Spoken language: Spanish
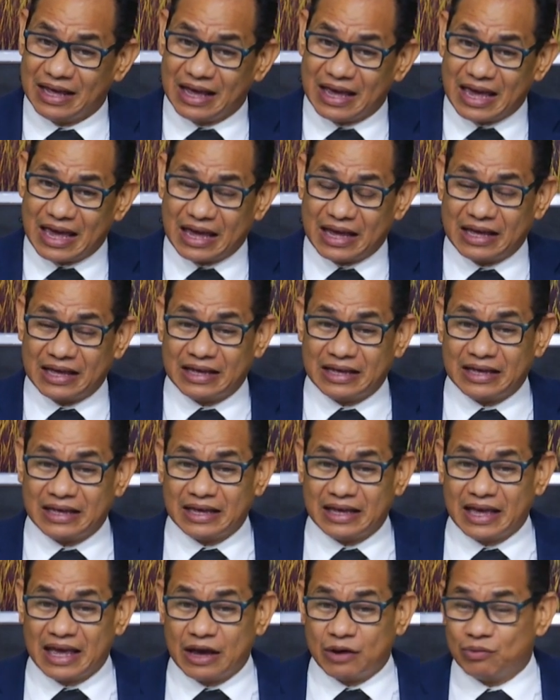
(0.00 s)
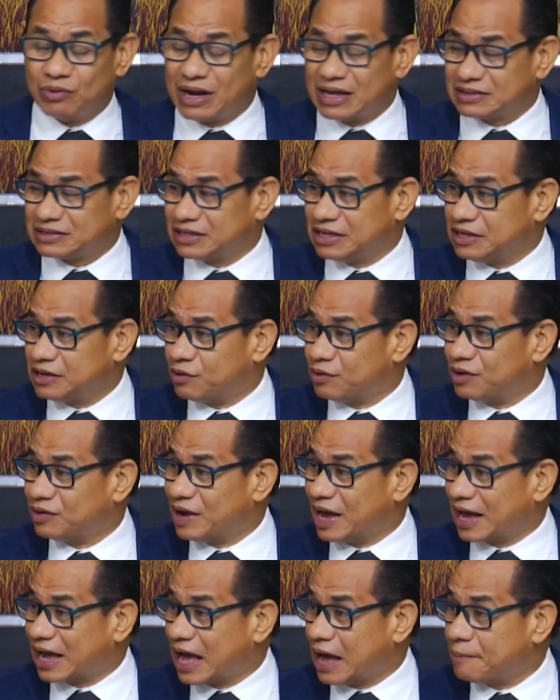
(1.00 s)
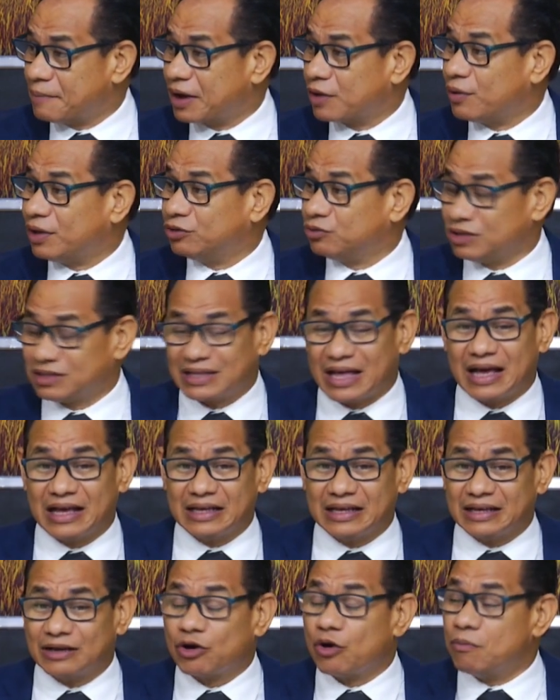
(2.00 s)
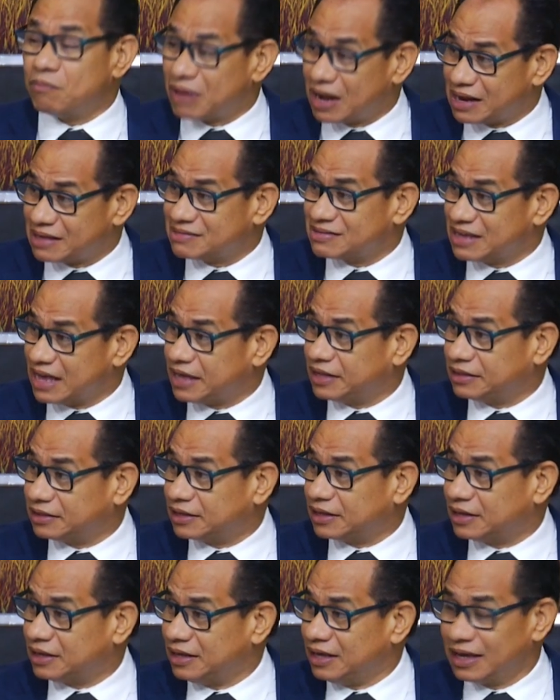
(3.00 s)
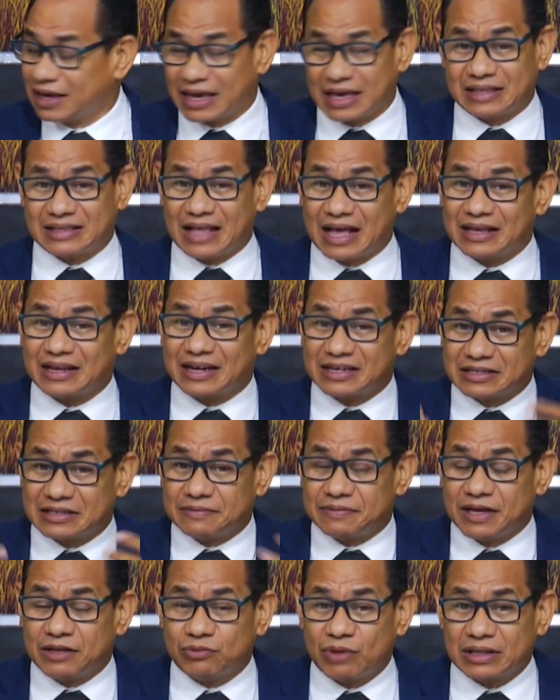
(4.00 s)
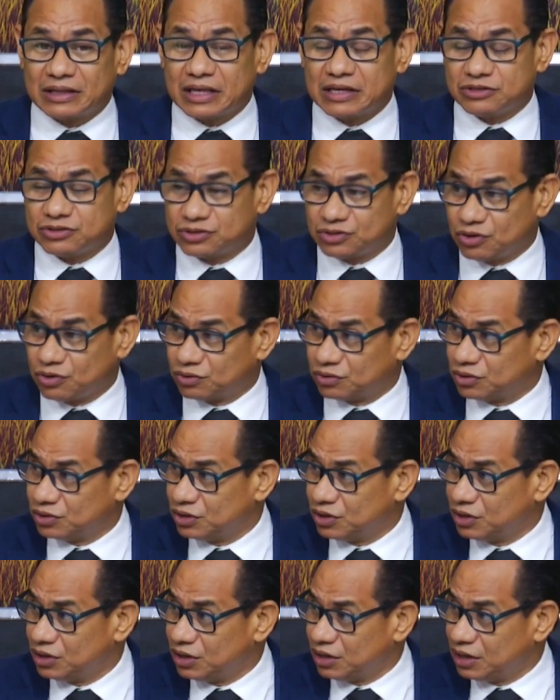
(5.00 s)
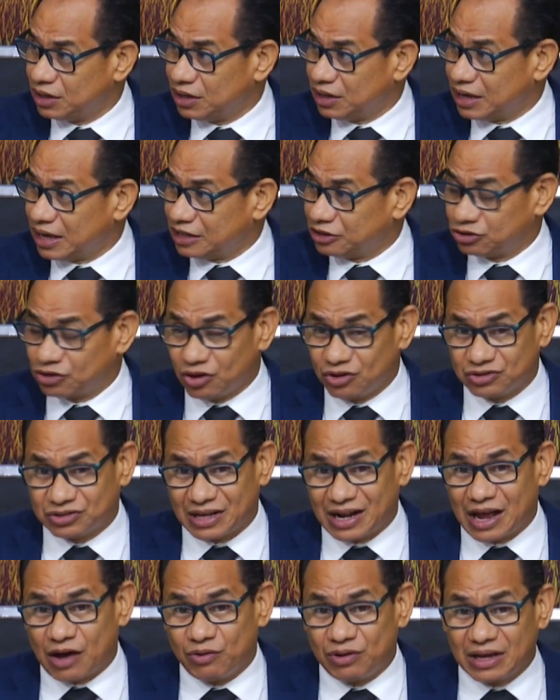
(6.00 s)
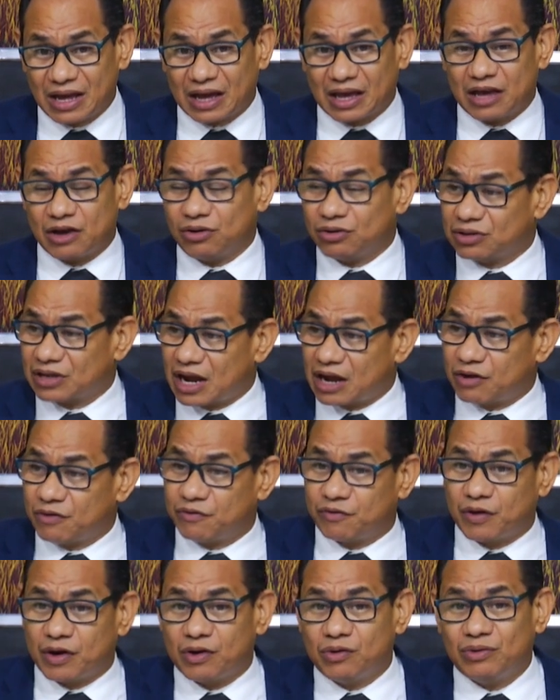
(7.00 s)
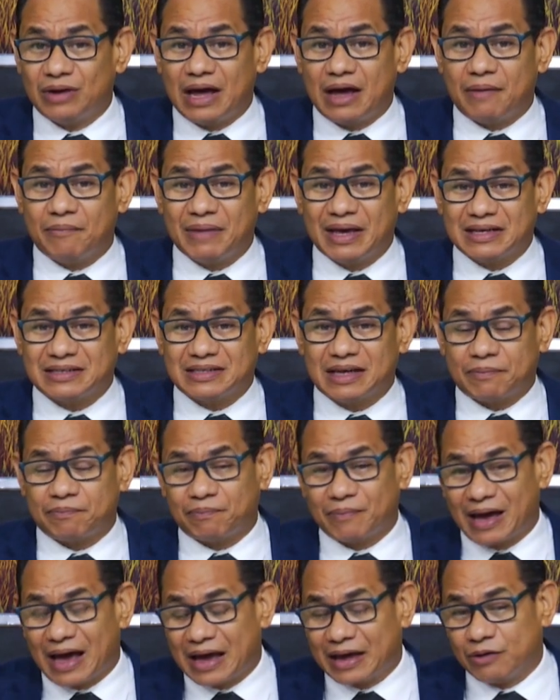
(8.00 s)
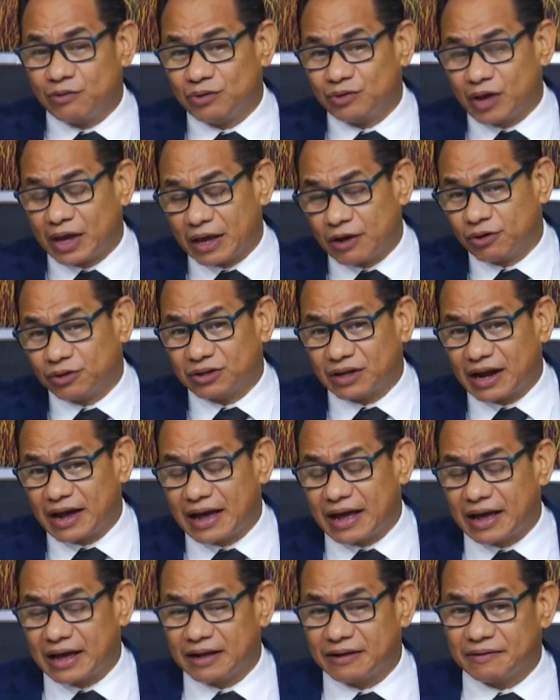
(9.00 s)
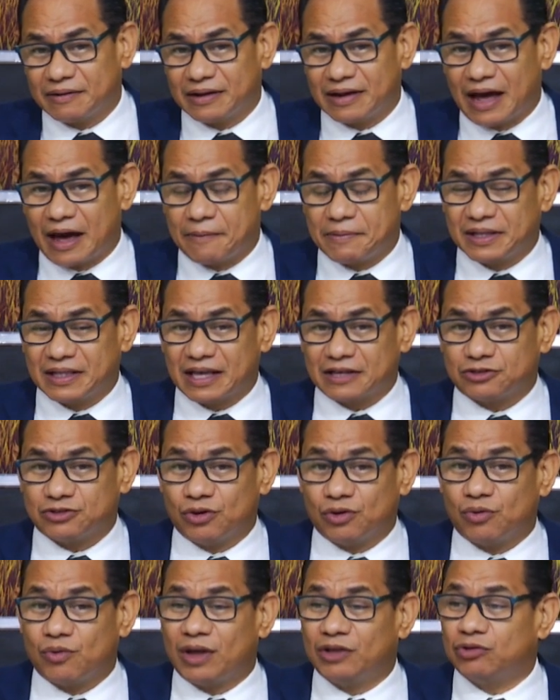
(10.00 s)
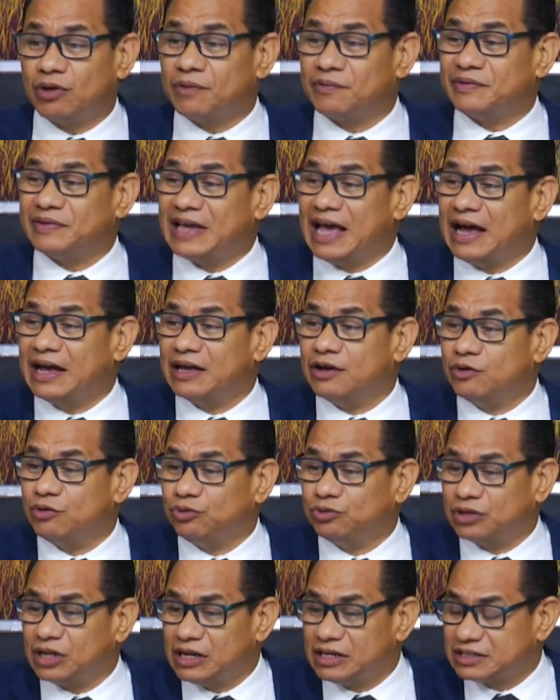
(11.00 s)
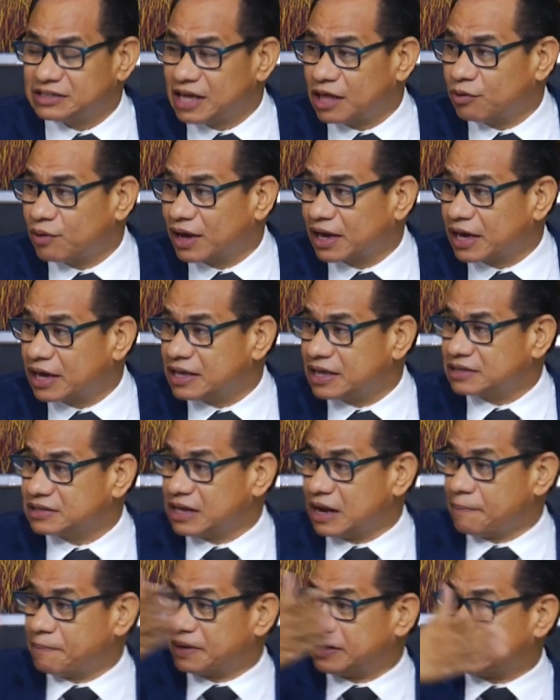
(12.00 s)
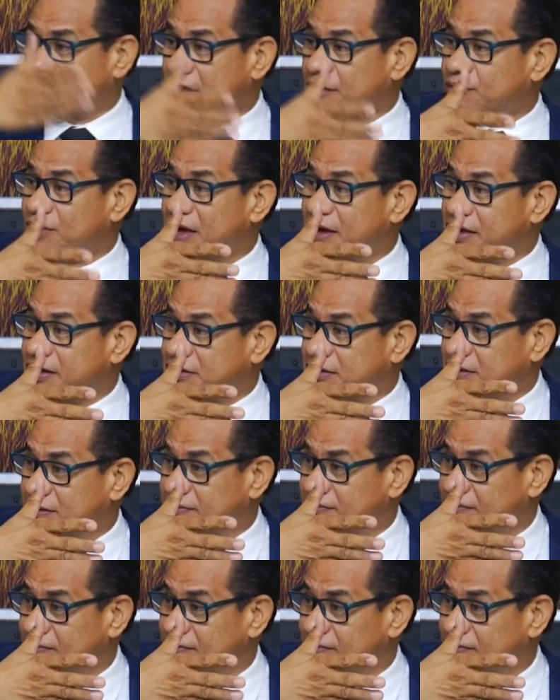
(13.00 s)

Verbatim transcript: en, en una silla o en una cama cuando están convalecientes, que están recibiendo atención. Entonces, la única que encontraron fue en una mesa, en, en otra habitación cuando habían utilizado aquella, se la prestaron a este.